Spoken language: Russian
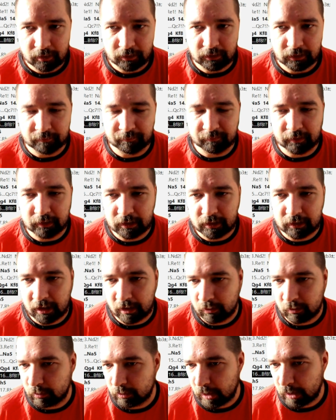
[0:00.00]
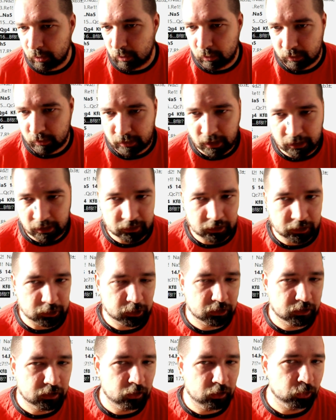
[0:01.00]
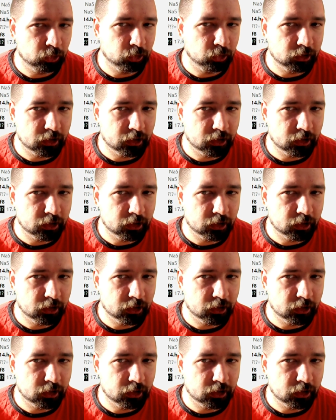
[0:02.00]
Именно так, так, так я ожидал, что